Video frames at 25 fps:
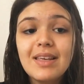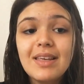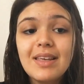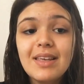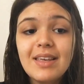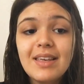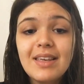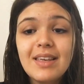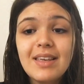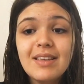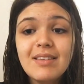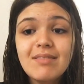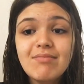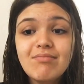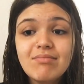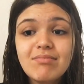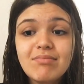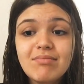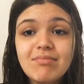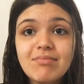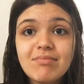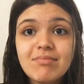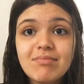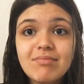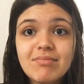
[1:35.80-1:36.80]
E
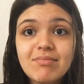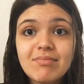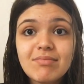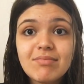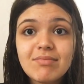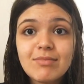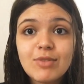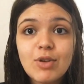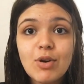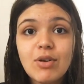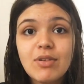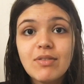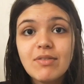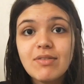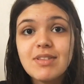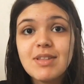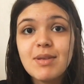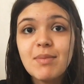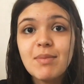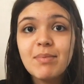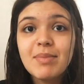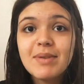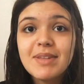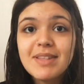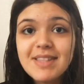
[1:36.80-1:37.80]
quando
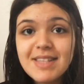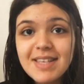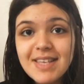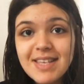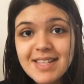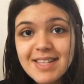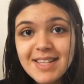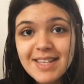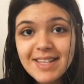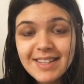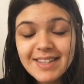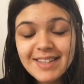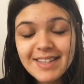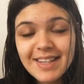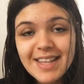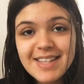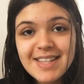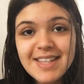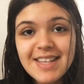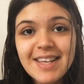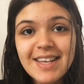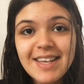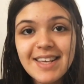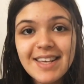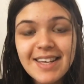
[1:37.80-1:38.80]
você precisa
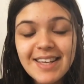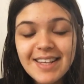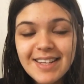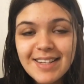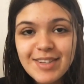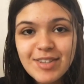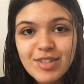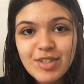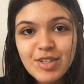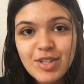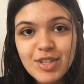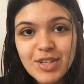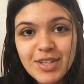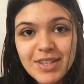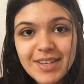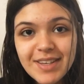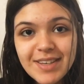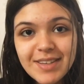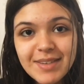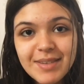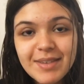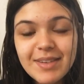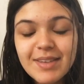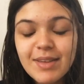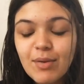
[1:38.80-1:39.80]
dessa
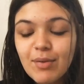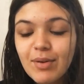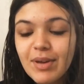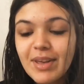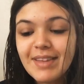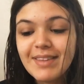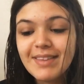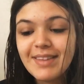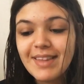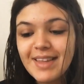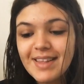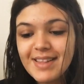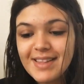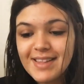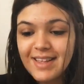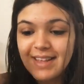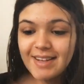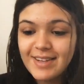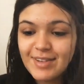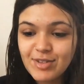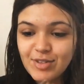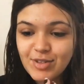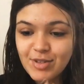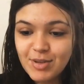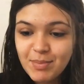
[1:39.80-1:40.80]
energia, que alguém dê
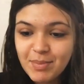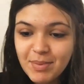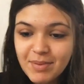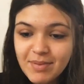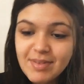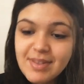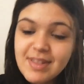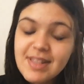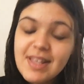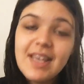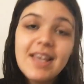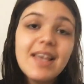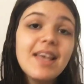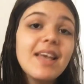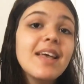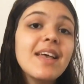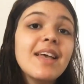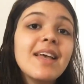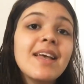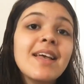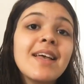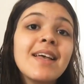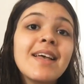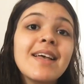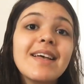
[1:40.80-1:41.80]
essa energia para você,
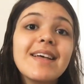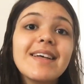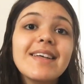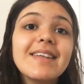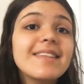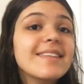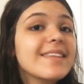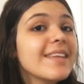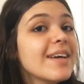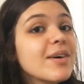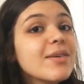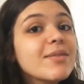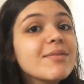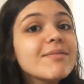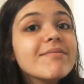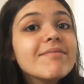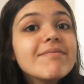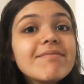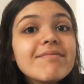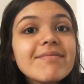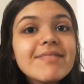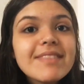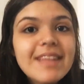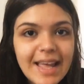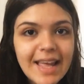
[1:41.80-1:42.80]

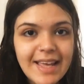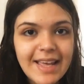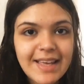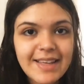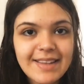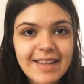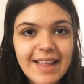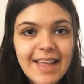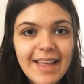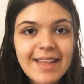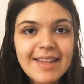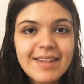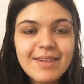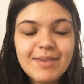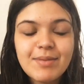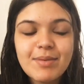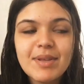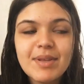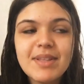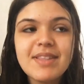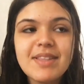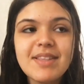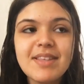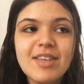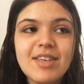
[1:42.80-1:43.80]
não tem, né?
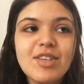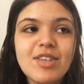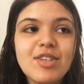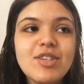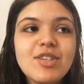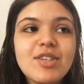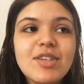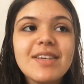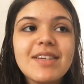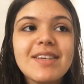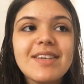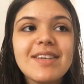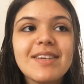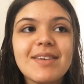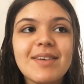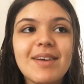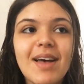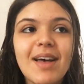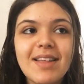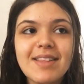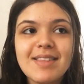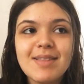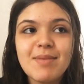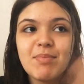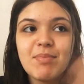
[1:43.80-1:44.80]
Não existe
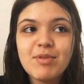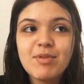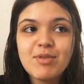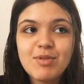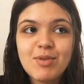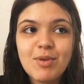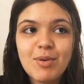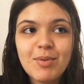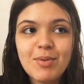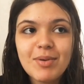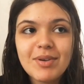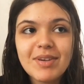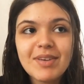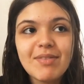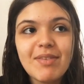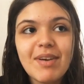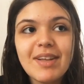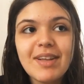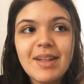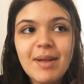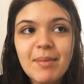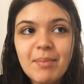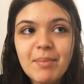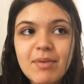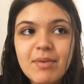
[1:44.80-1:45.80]
essa pessoa que
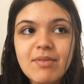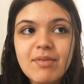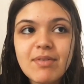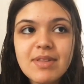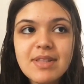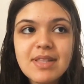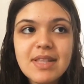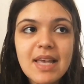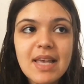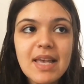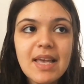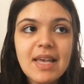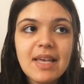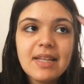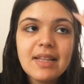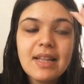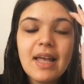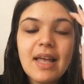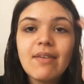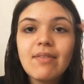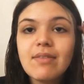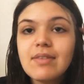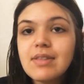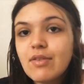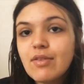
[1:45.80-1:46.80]
vai dar para você e
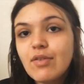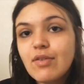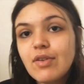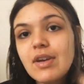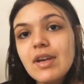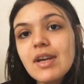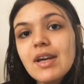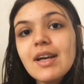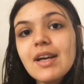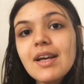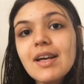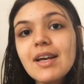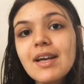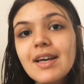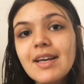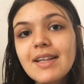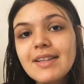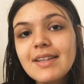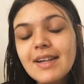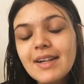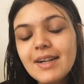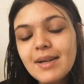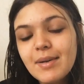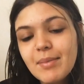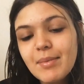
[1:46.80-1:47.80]
daí você fica
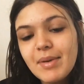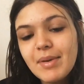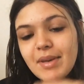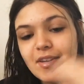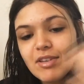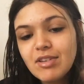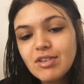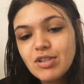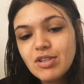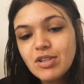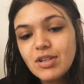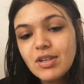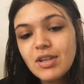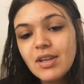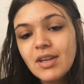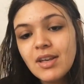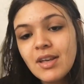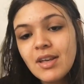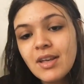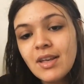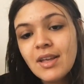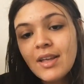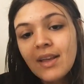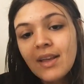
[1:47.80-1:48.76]
eternamente